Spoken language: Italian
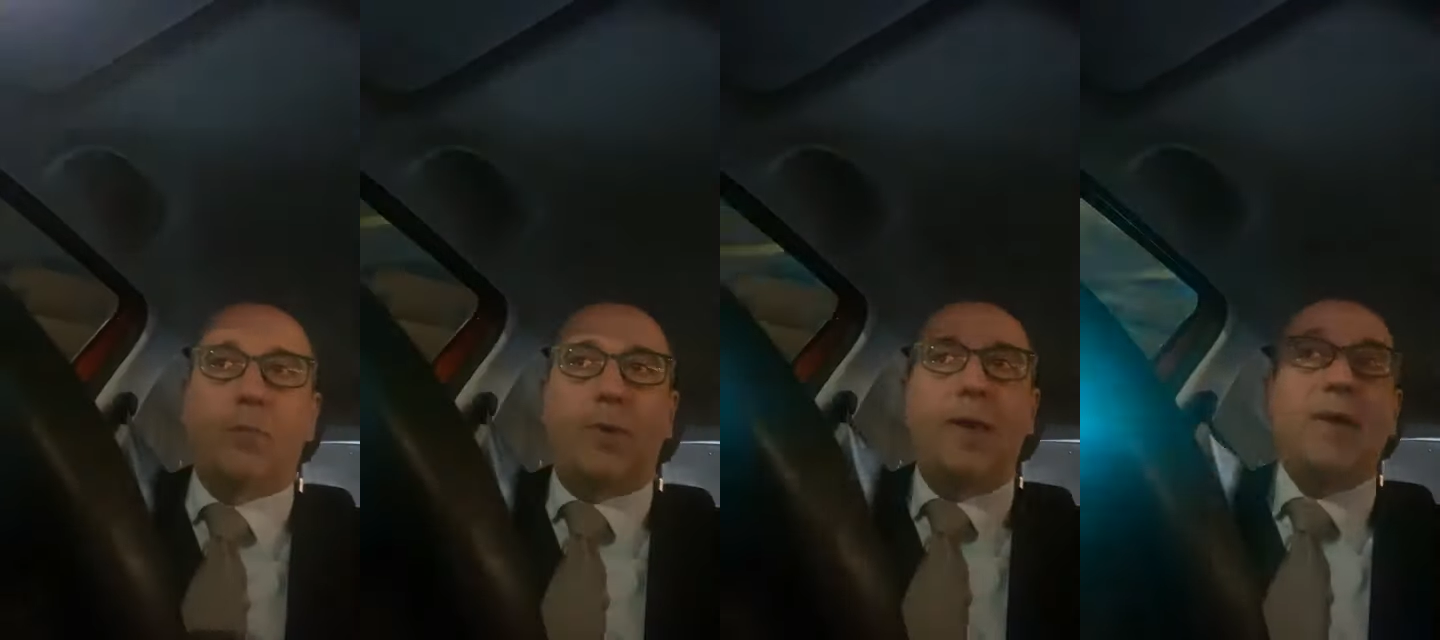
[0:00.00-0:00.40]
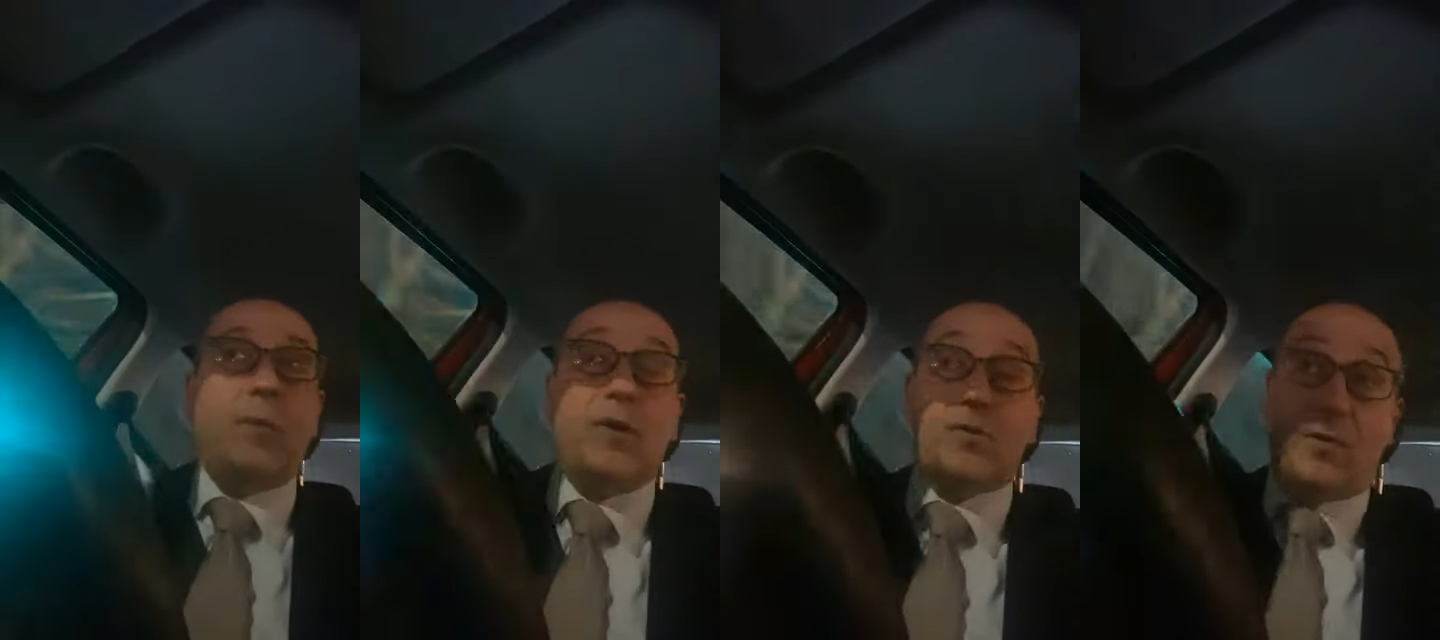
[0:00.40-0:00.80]
Il problema è
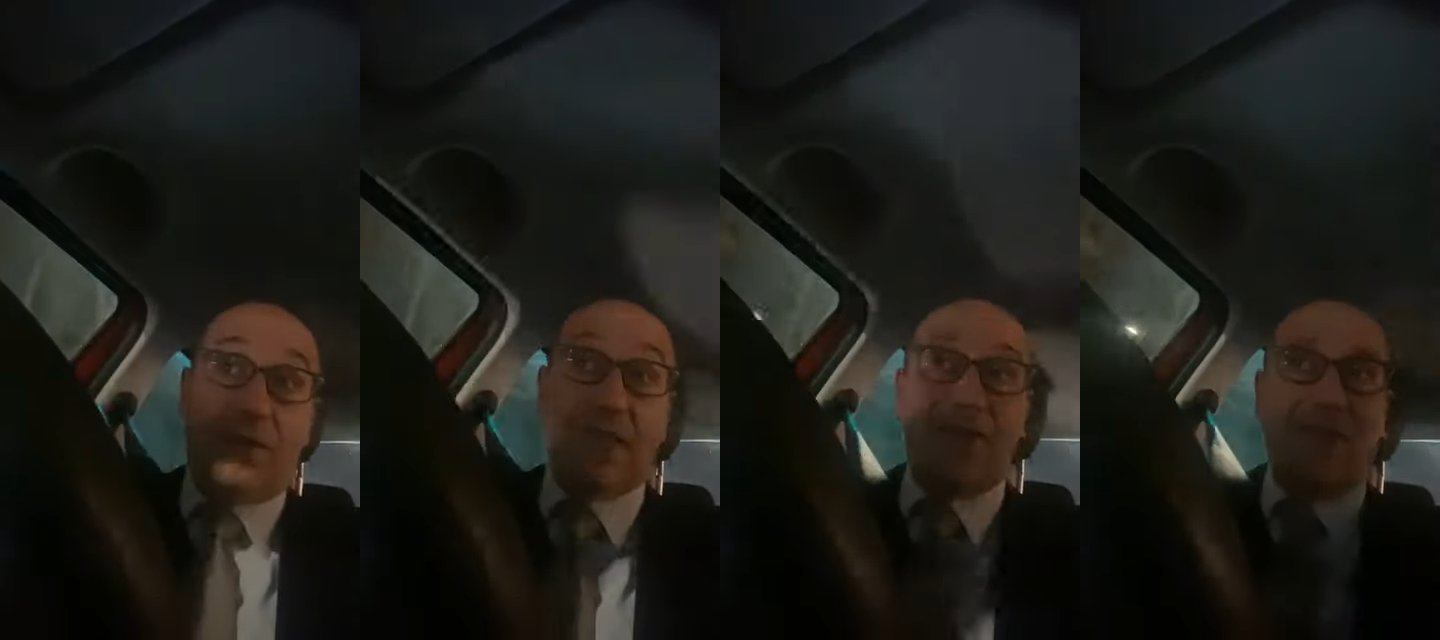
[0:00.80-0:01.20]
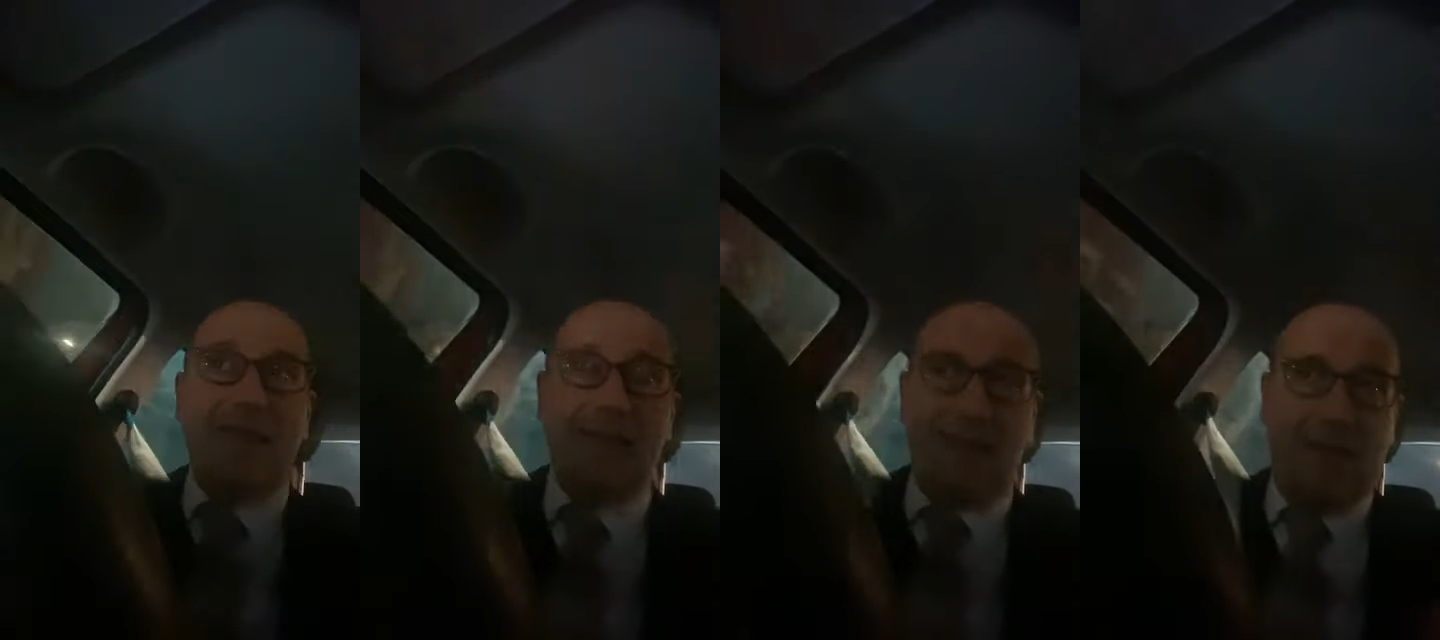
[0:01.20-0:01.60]
questo, infatti
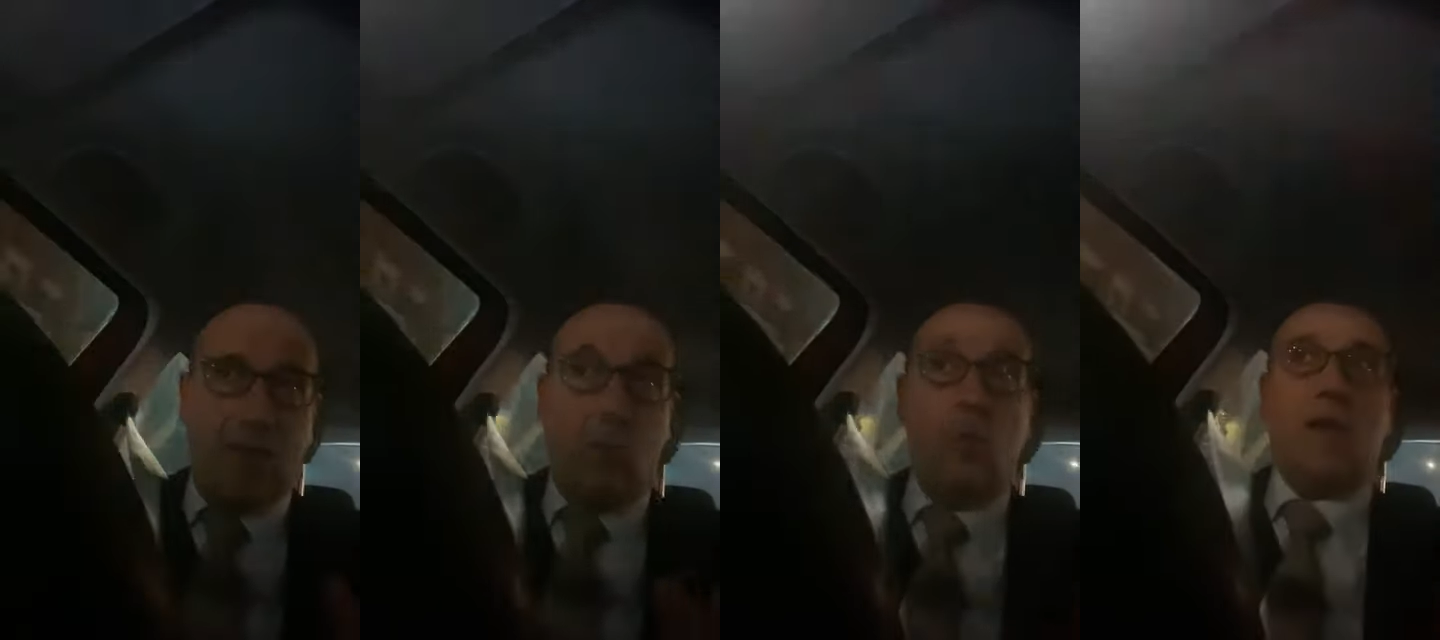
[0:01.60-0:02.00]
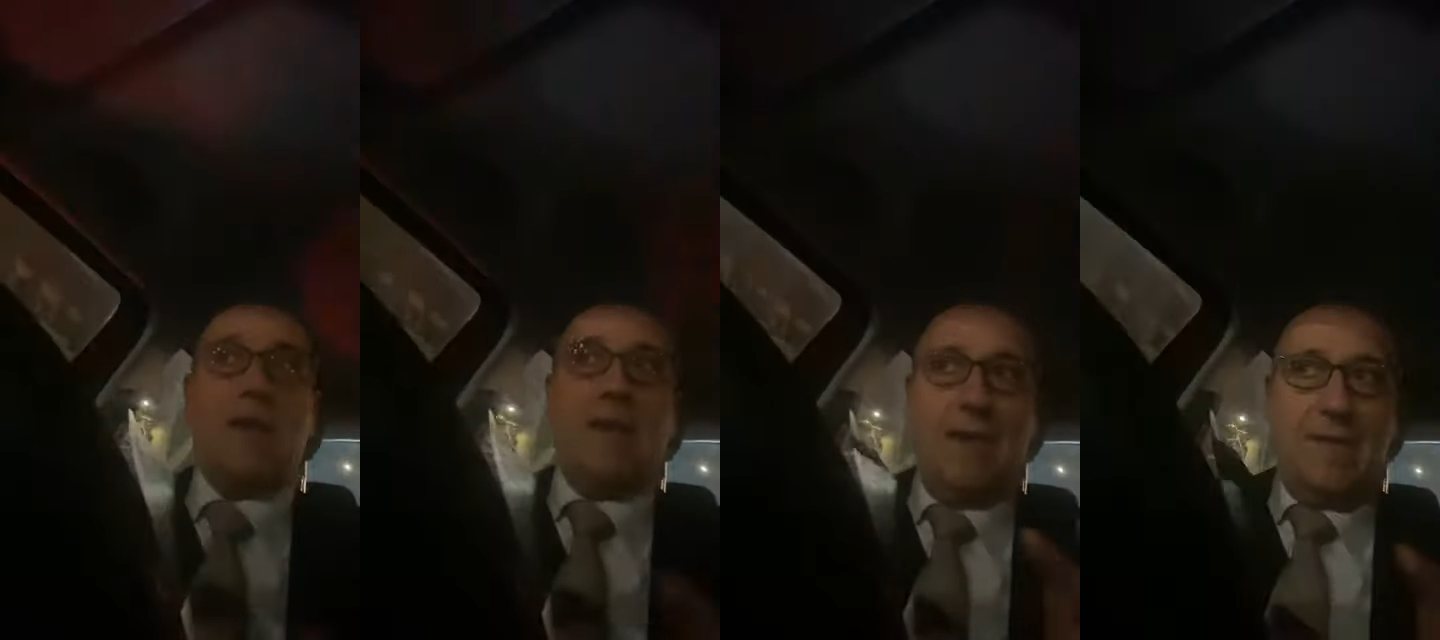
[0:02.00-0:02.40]
vedete che
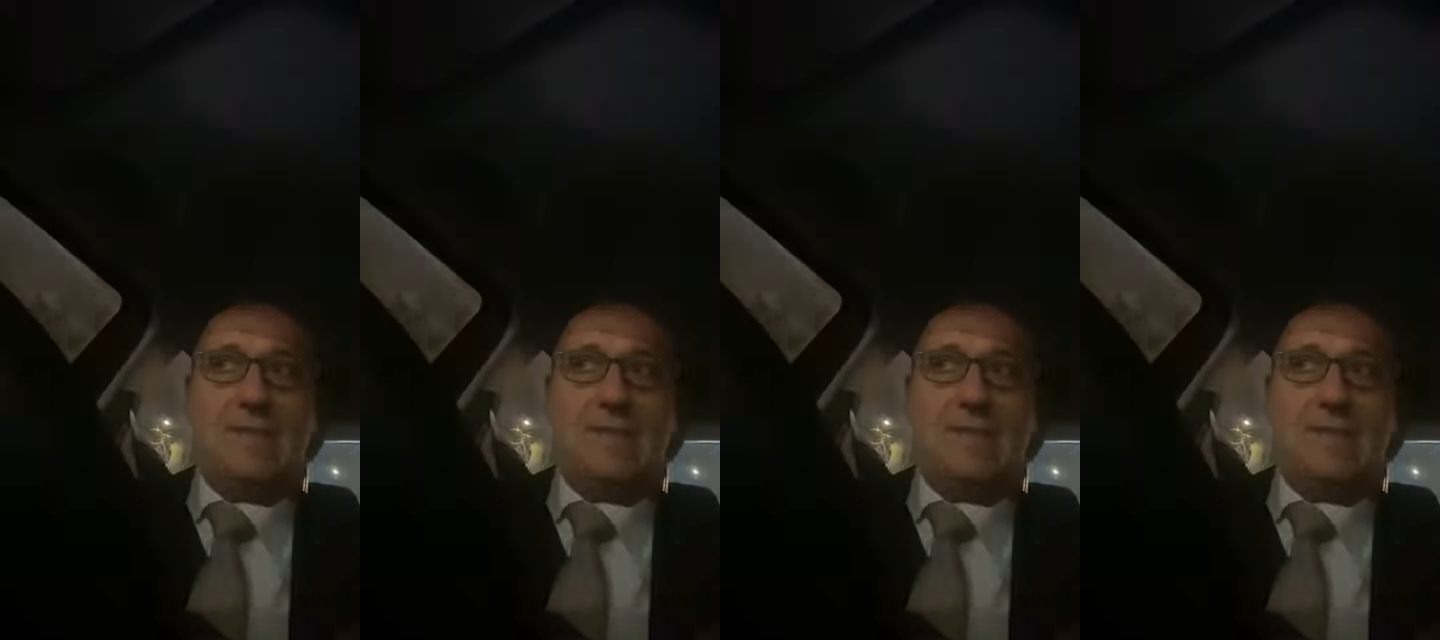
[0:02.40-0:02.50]
ora che è